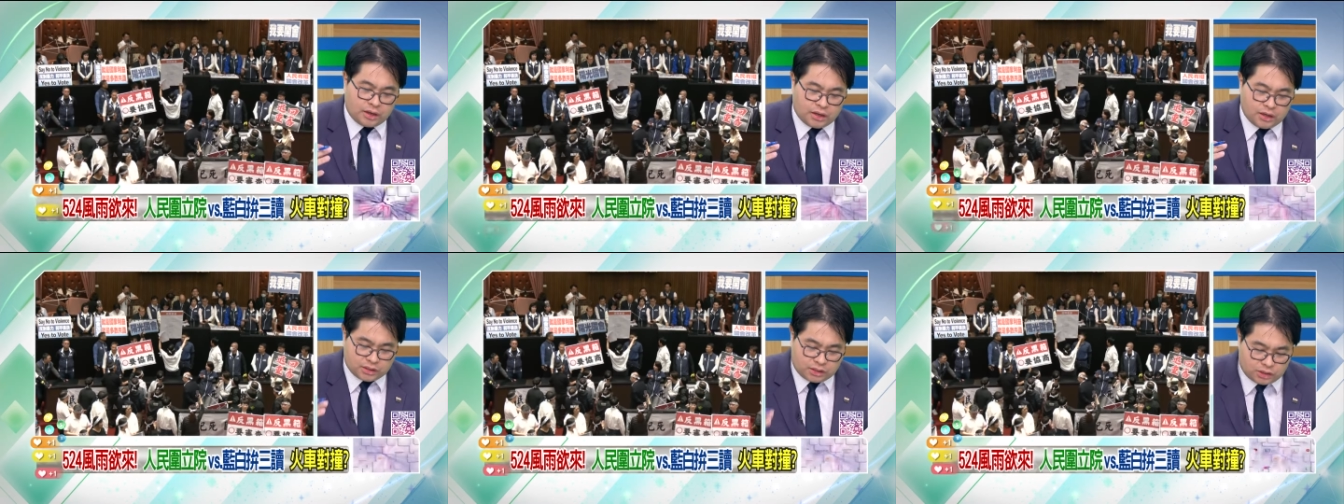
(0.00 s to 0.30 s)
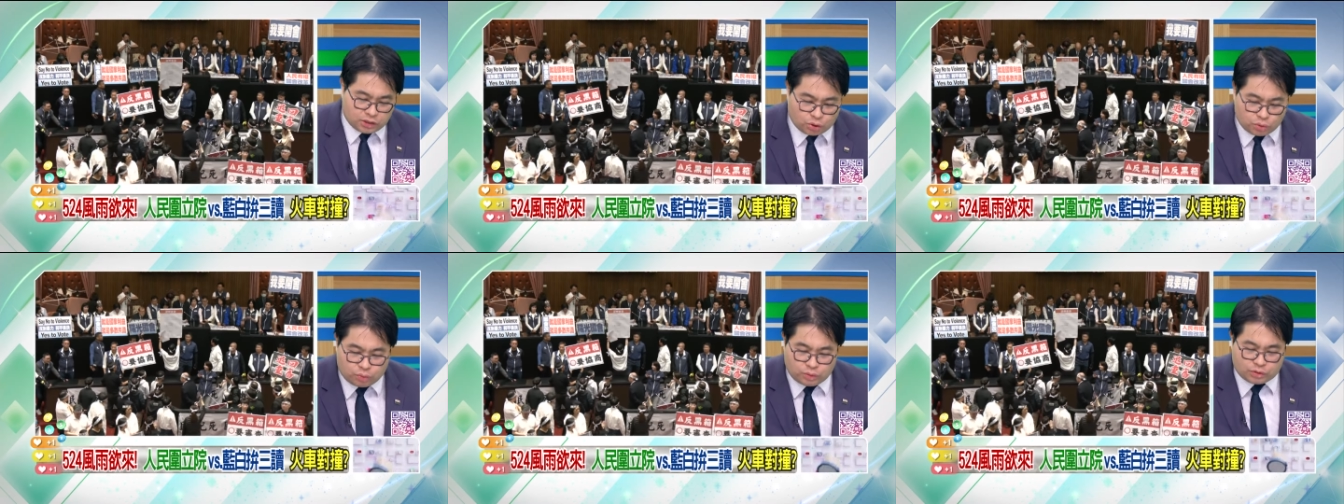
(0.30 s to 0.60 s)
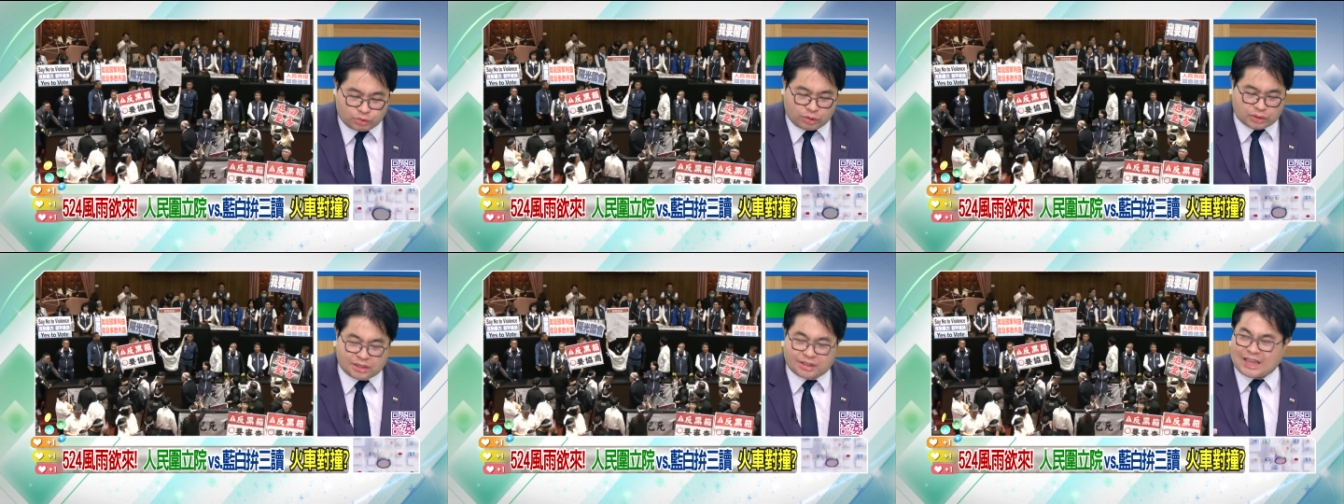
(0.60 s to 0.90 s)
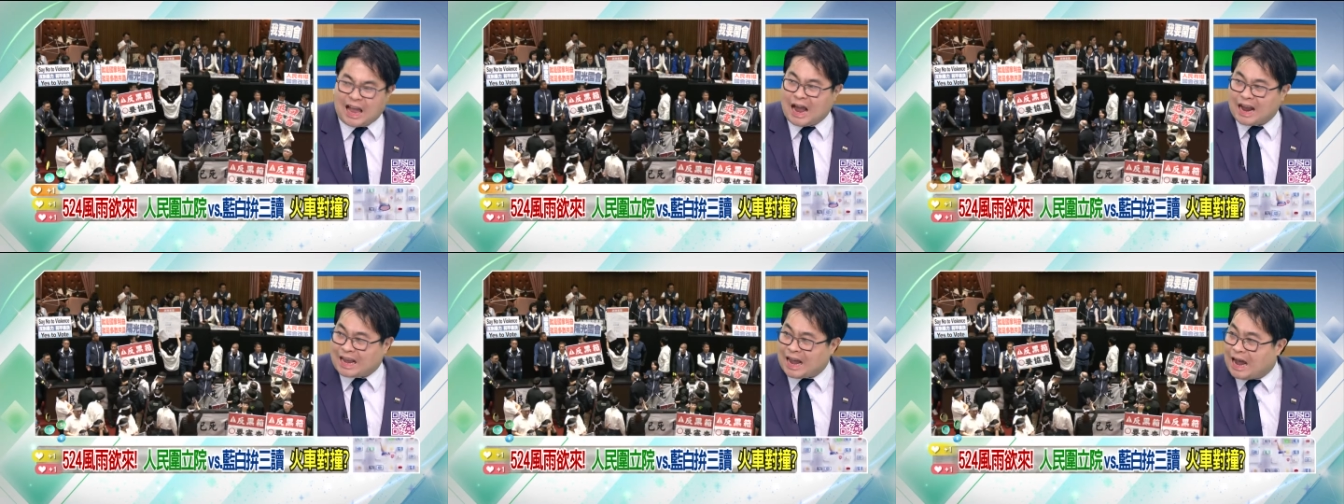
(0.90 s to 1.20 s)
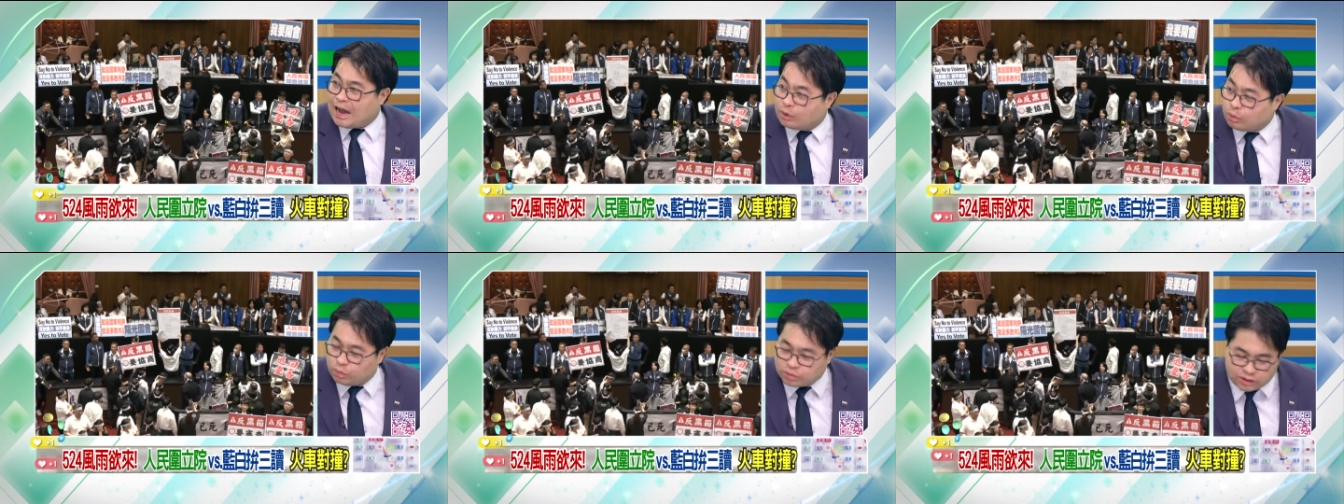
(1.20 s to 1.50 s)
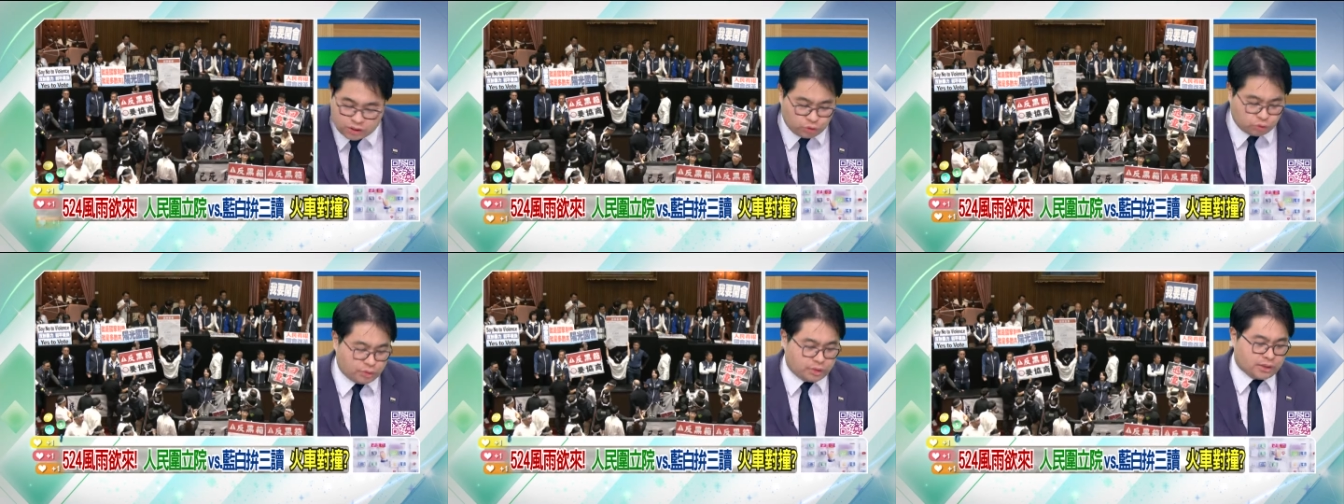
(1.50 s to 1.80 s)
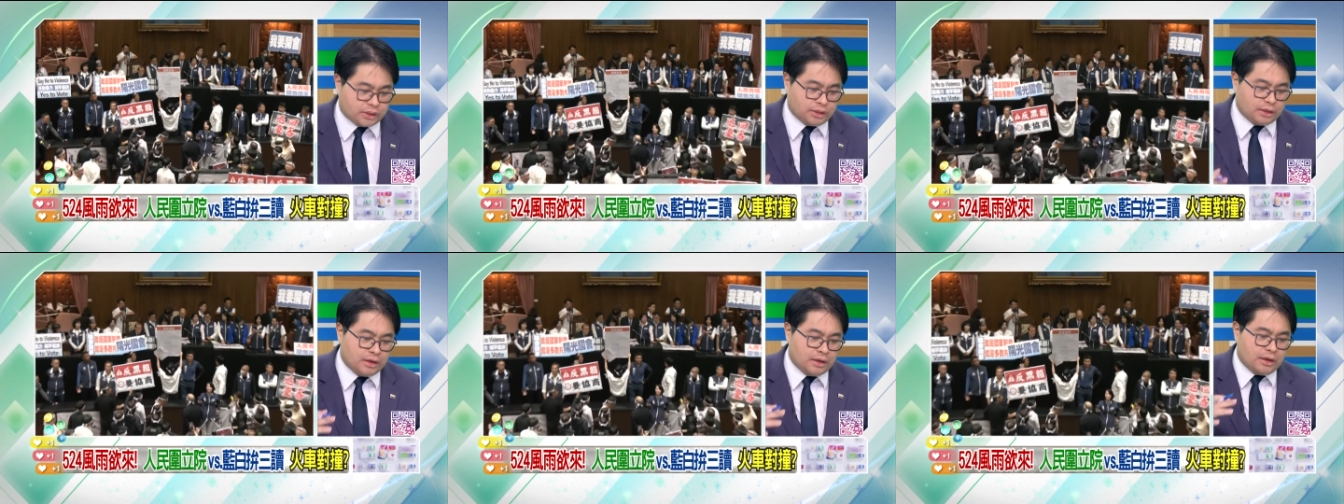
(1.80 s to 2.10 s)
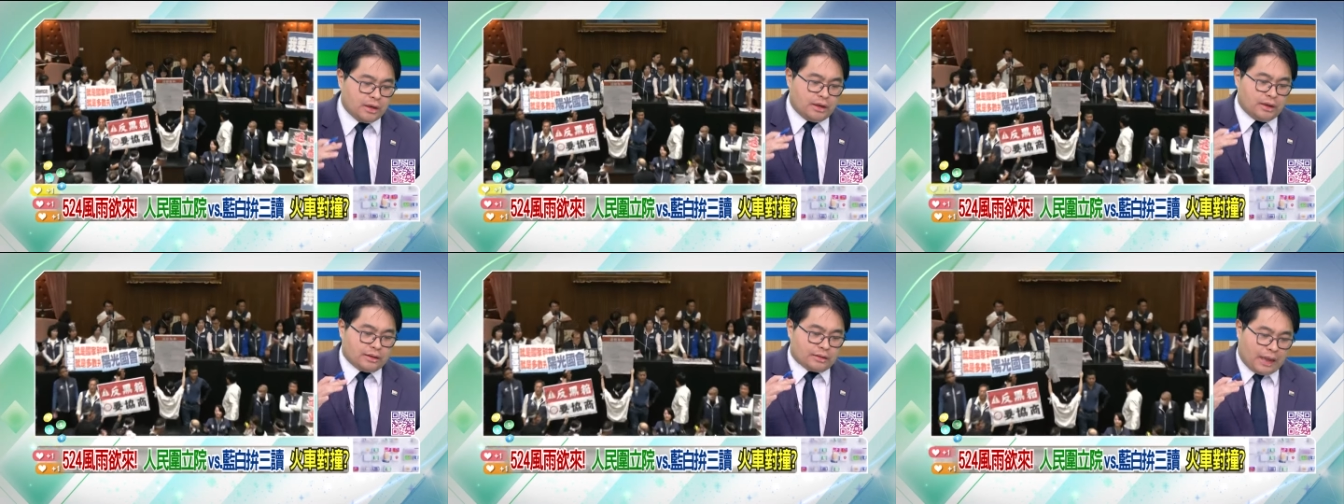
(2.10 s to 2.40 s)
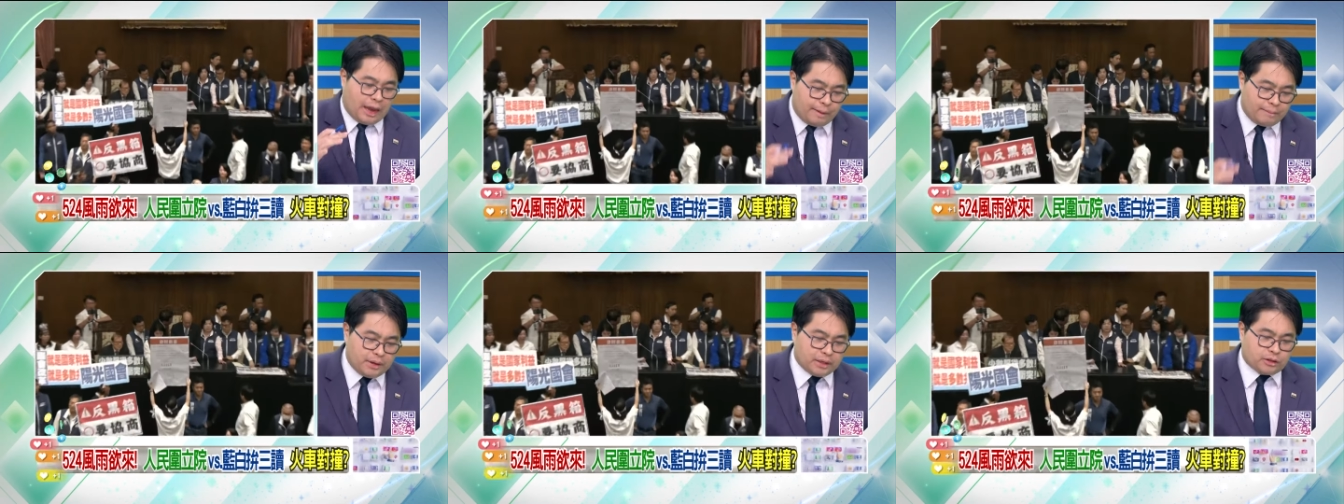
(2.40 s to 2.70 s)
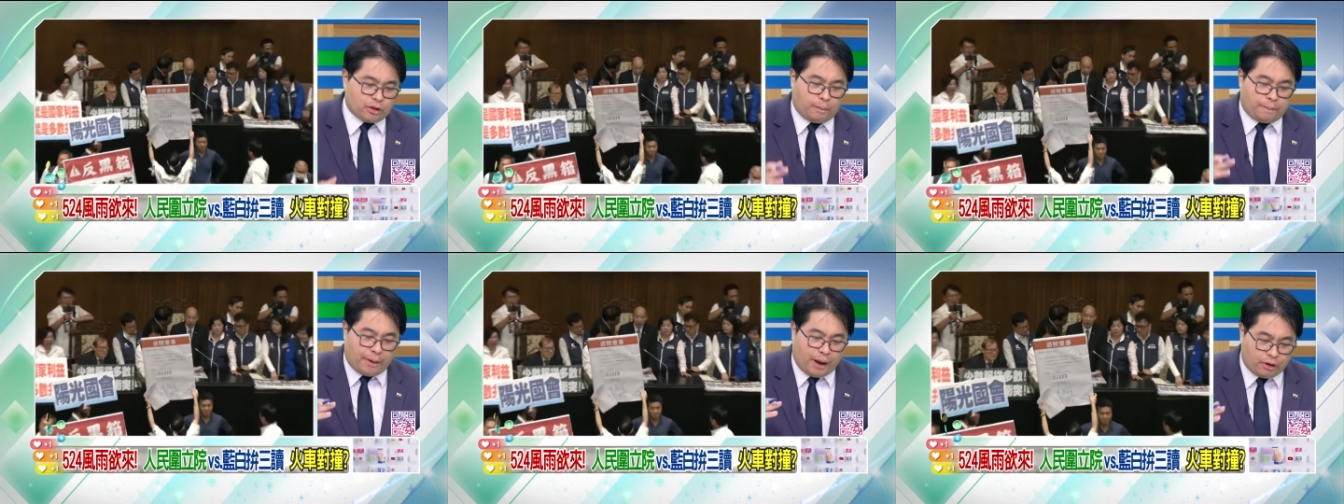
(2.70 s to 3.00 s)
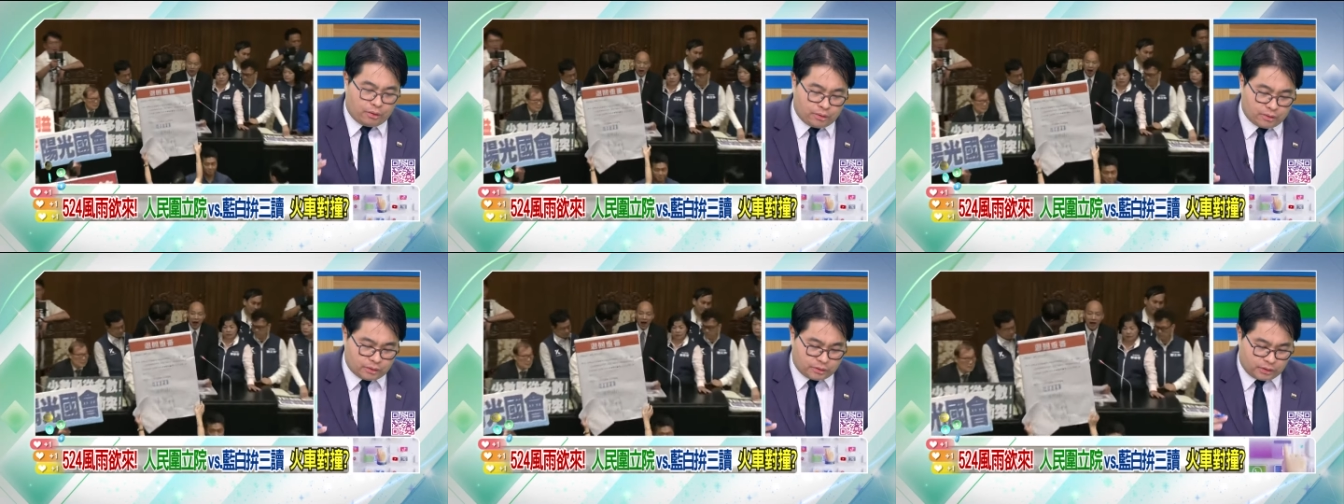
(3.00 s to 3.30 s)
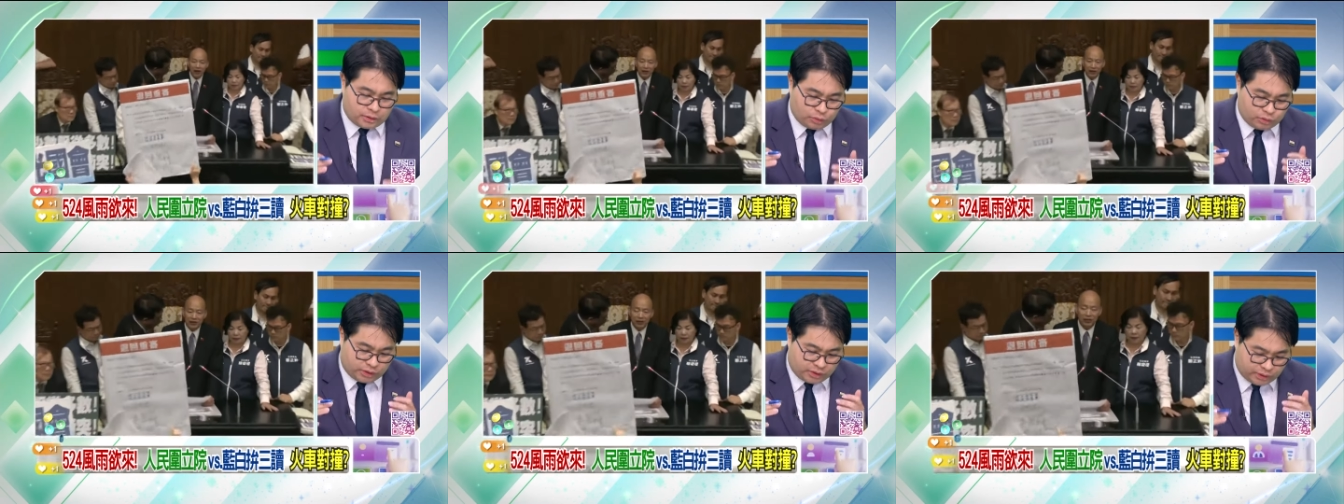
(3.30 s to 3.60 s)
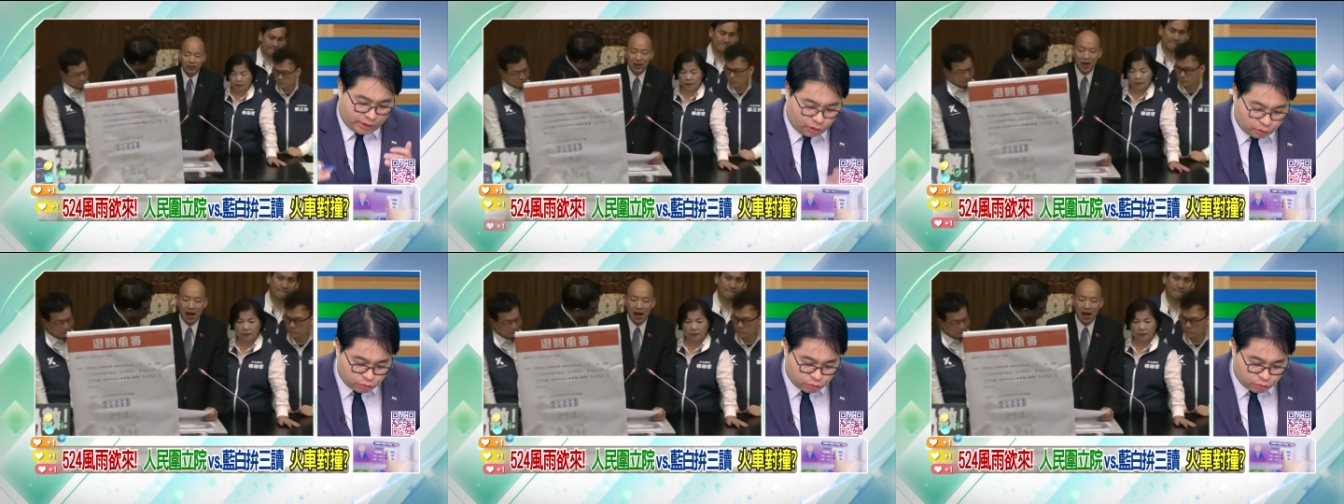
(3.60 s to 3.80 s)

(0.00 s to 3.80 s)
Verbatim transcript: 司徒文算是大咖国际学者，他们都跑。都跳